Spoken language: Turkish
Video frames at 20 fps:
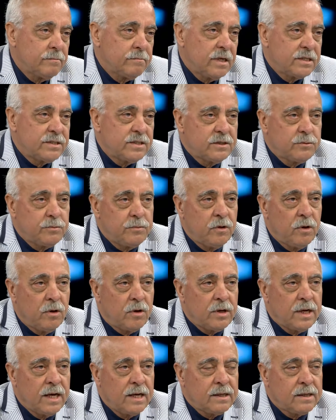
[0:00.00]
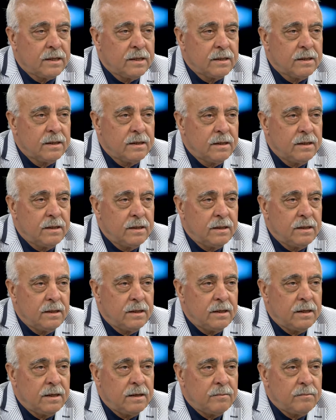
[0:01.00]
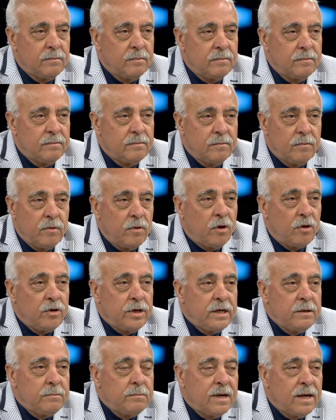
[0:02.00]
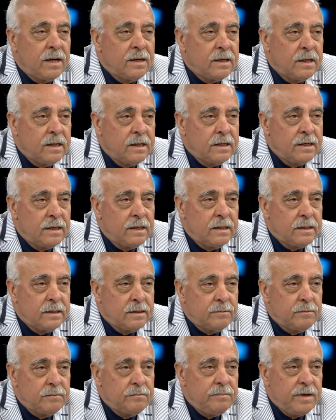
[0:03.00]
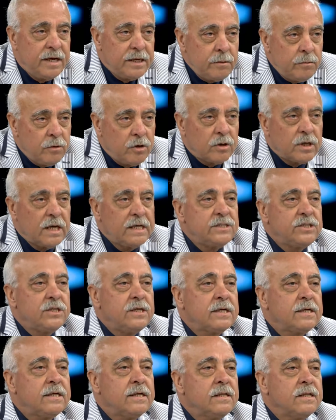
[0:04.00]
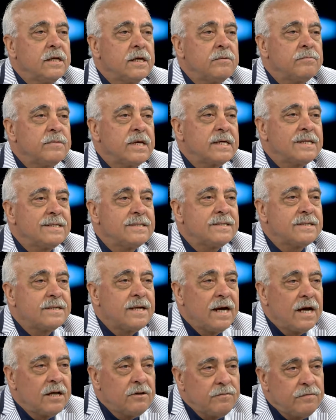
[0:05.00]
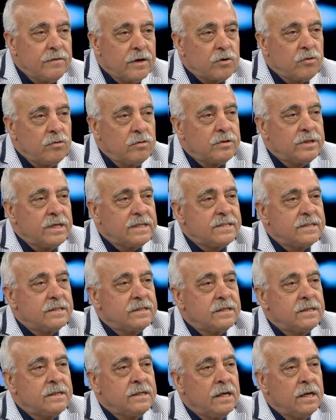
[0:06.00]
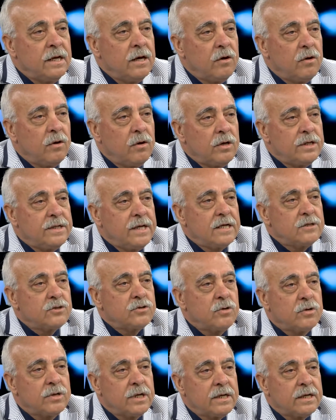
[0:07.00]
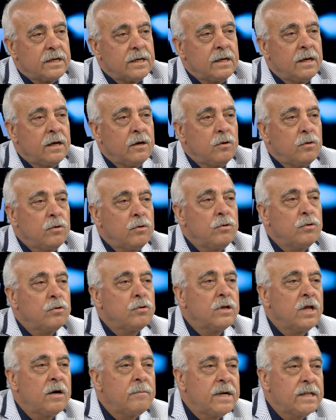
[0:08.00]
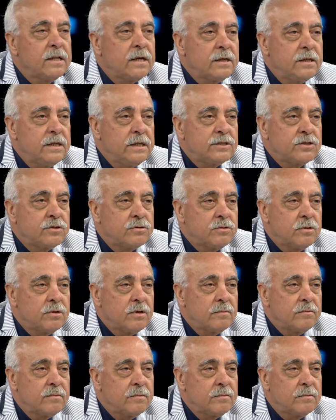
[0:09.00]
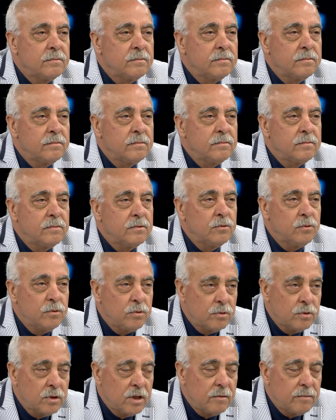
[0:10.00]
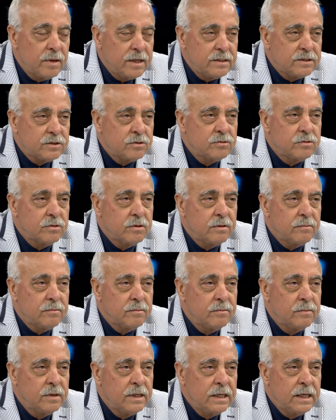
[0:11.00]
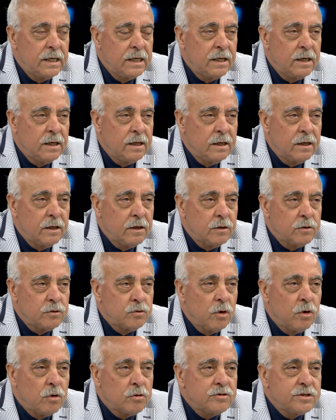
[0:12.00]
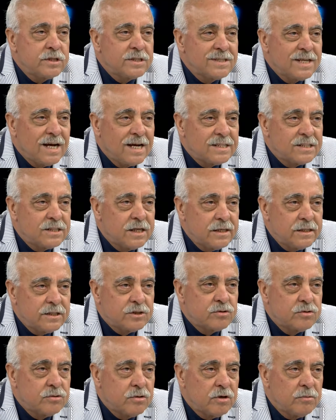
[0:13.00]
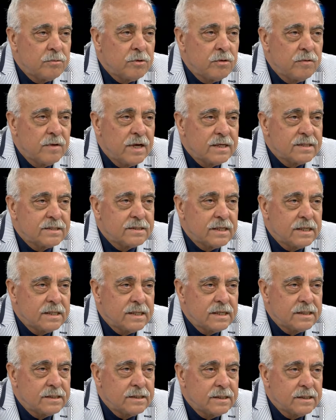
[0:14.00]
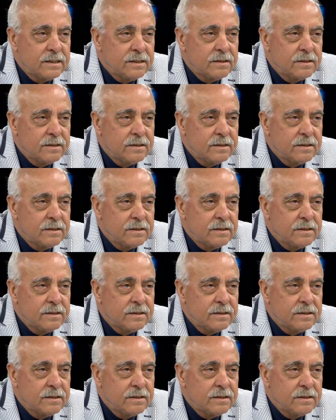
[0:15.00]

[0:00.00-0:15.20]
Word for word: Basit bir örnek. Örneğin ben benim öğrencilik yıllarımdaki Ziraat Fakültesinin öğleden sonraki uygulamalarını istiyorum. Uygulama istiyorum. Doğru stajlar istiyorum üniversitelerde.